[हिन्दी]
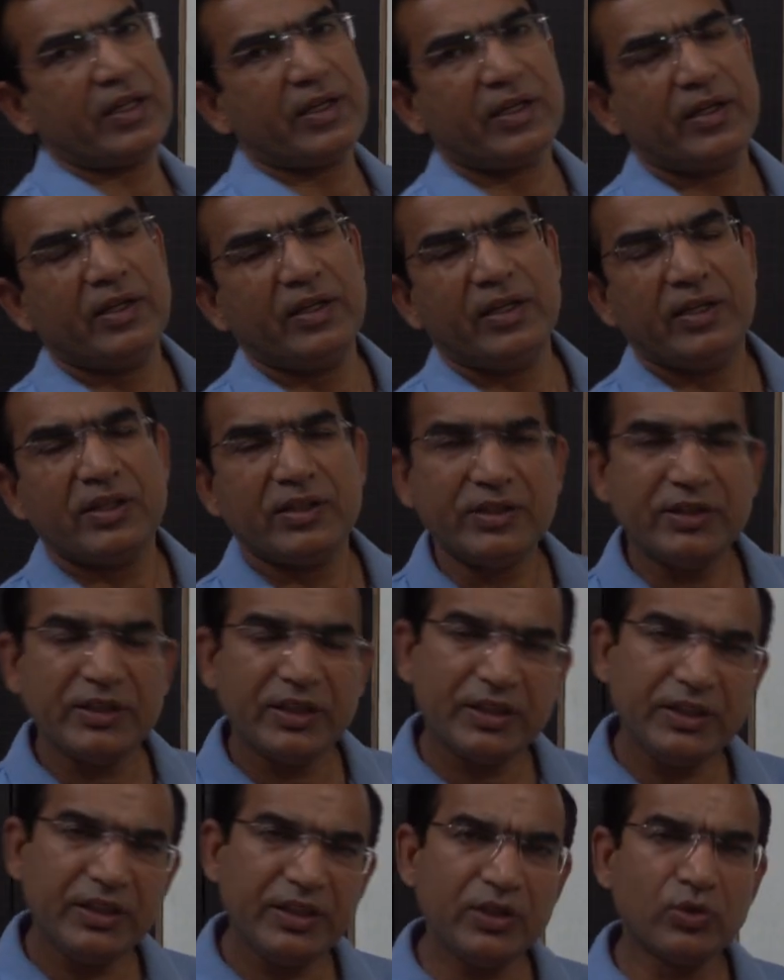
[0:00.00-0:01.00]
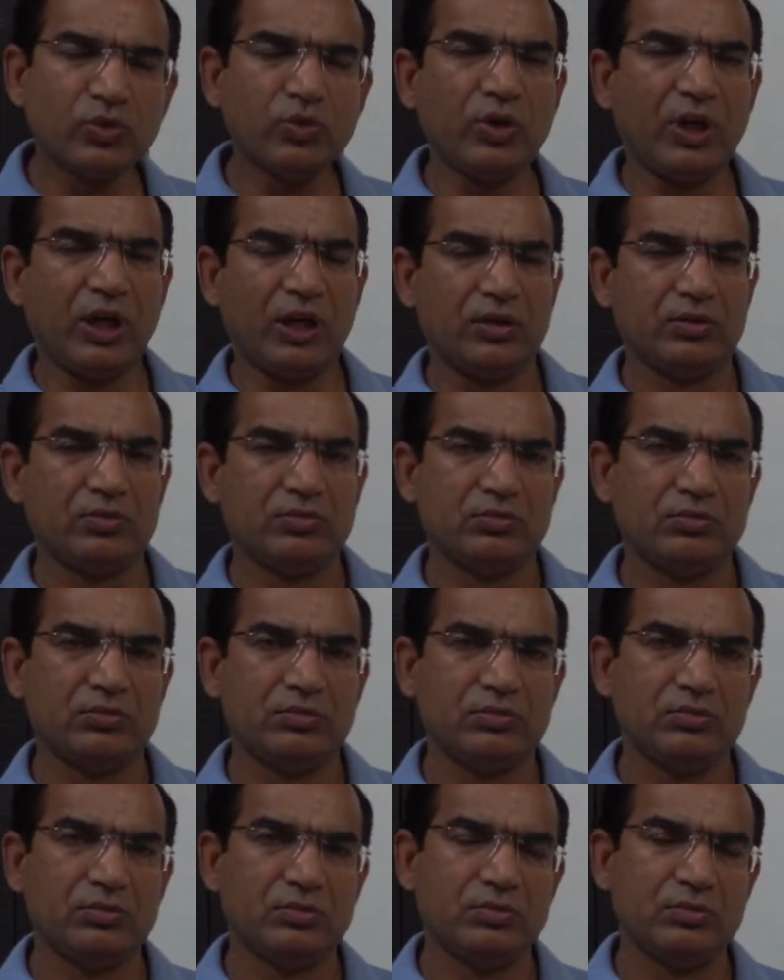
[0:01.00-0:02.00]
हैं यदि गुणा
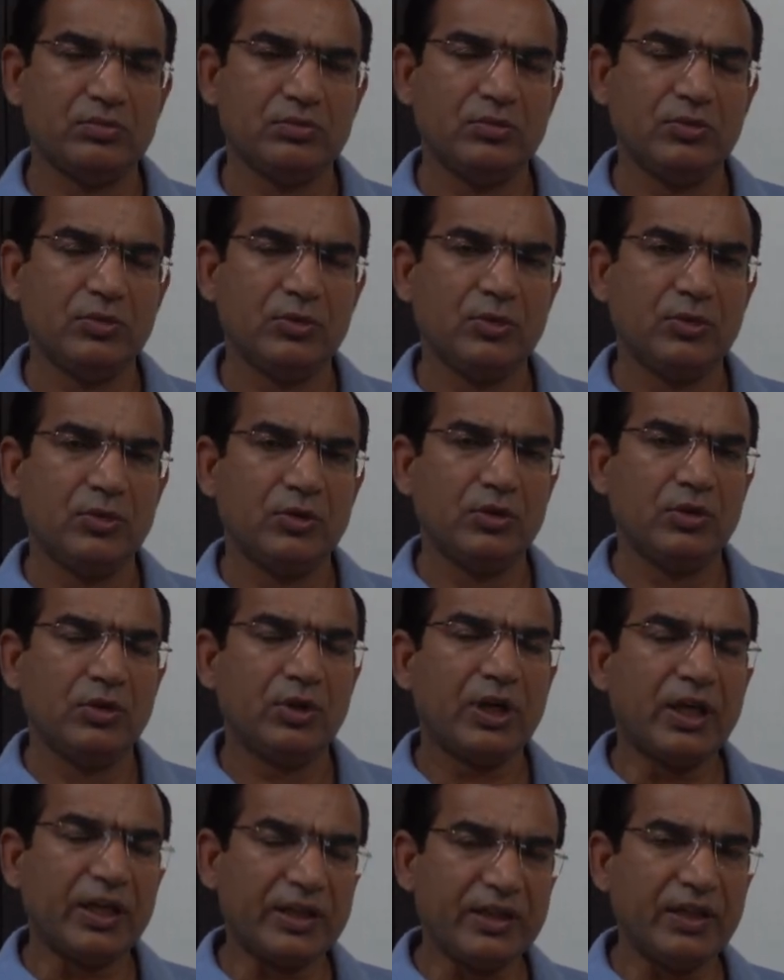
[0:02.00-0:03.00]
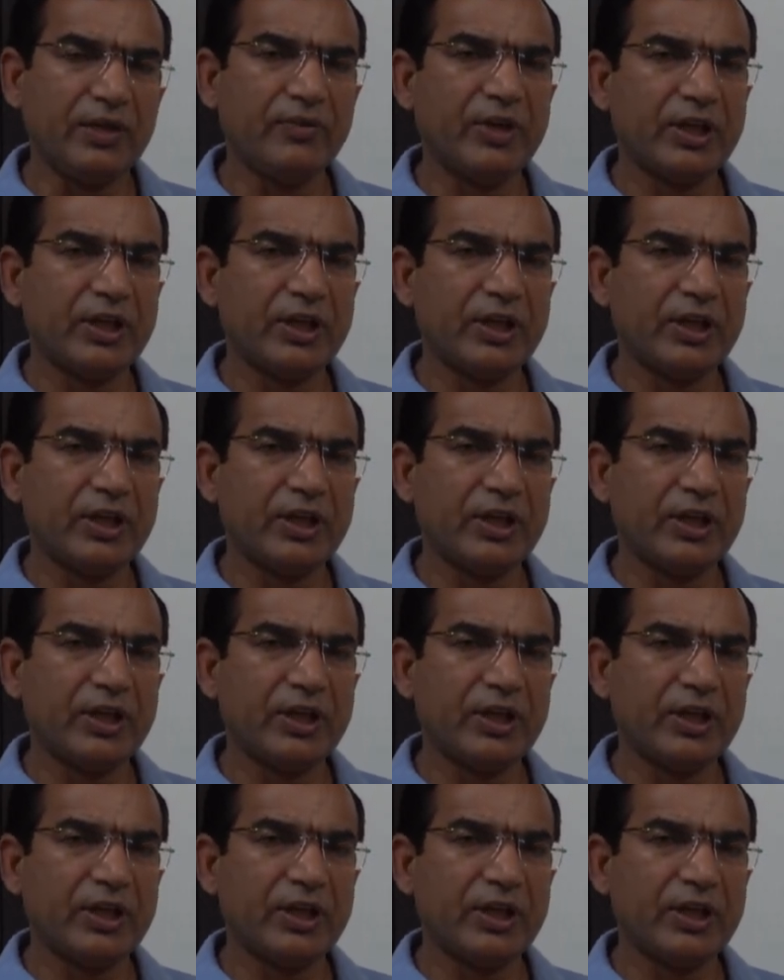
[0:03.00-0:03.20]
करते